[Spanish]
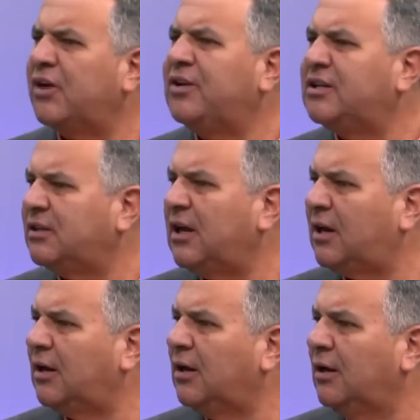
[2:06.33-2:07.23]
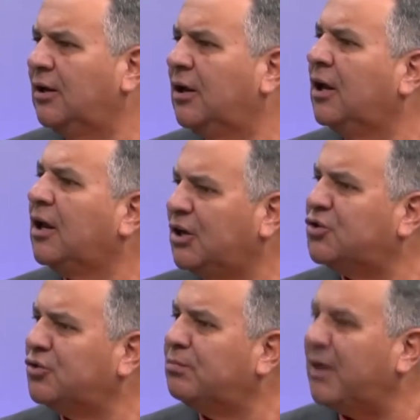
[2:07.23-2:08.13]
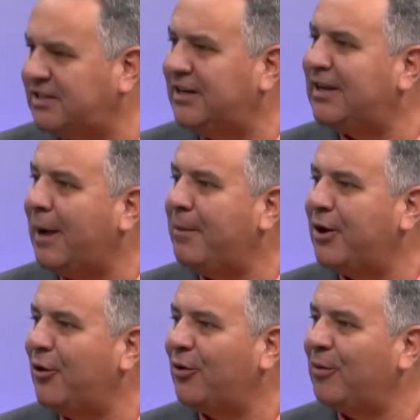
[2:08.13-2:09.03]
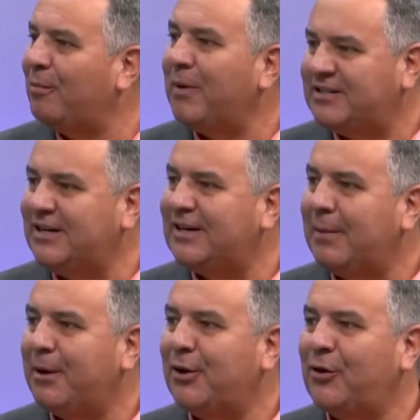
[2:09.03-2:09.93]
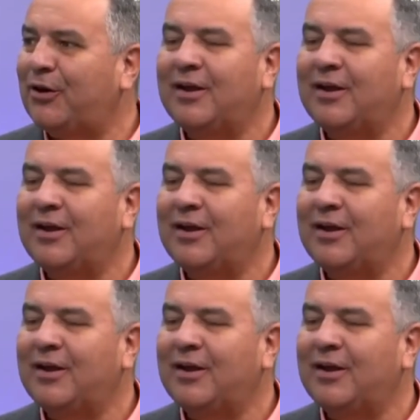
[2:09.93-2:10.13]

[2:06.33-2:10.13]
visitar. Es, una basílica menor, basílica, menor